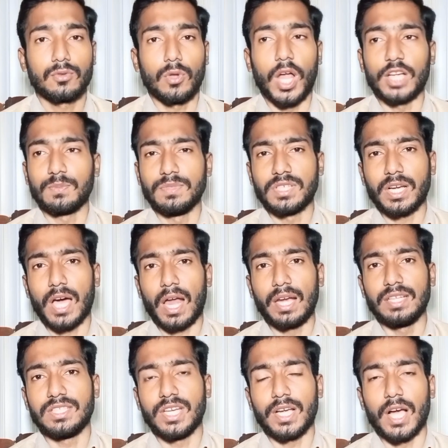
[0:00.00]
तो लाजमी से कर
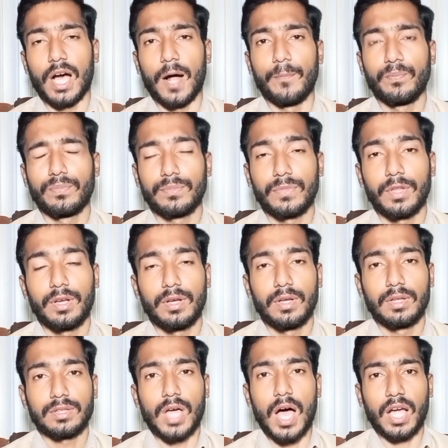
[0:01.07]
लीजिएगा
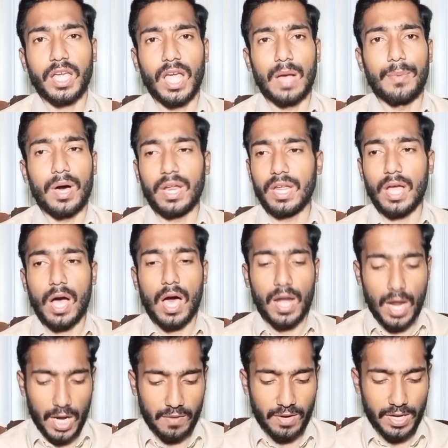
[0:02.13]
ताकि हमारी
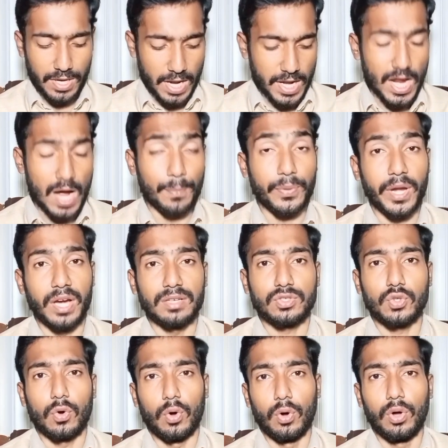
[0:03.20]
हर आने वाली नई अपडेट
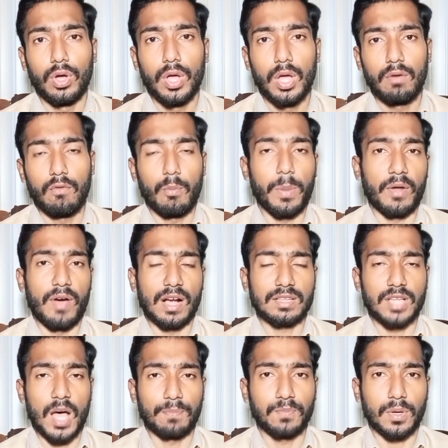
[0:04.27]
जो हो वो बर
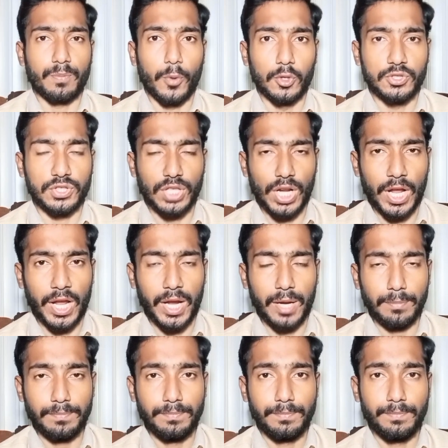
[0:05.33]
वक्त आप तक पहुंचती नहीं
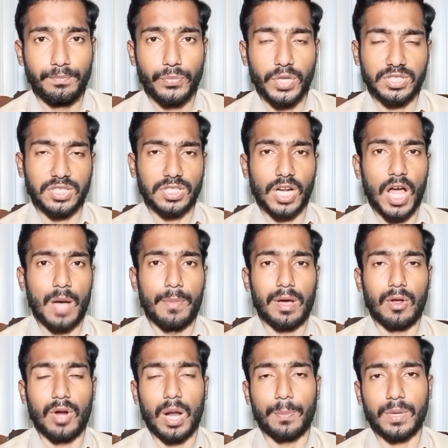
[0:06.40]
इसी तरह
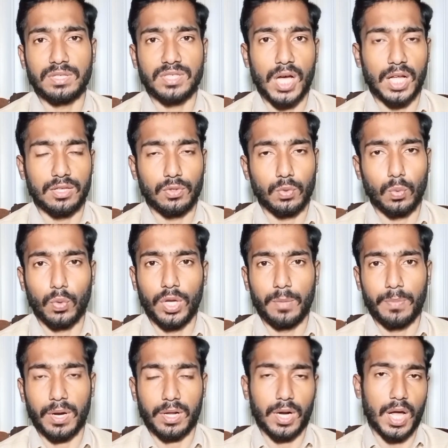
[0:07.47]
हमारा और आपका साथ यूं ही
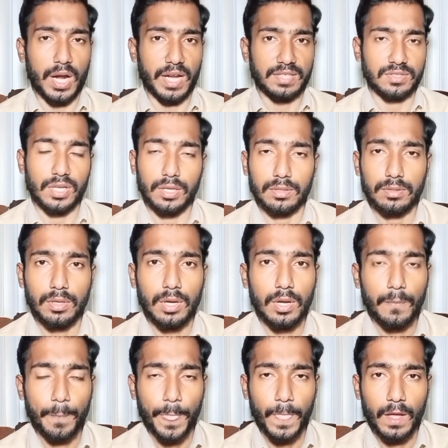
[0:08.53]
बरकरार है इसके
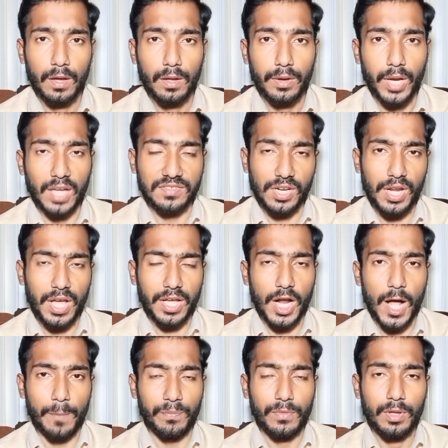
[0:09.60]
नाजरीन
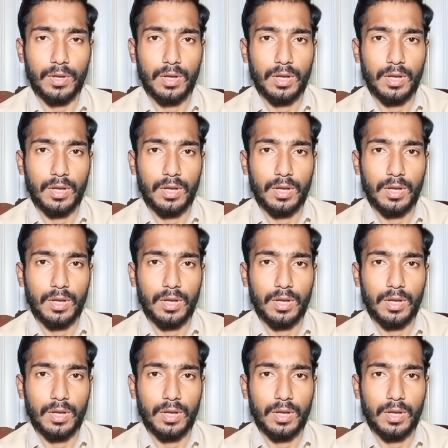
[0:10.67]
कराम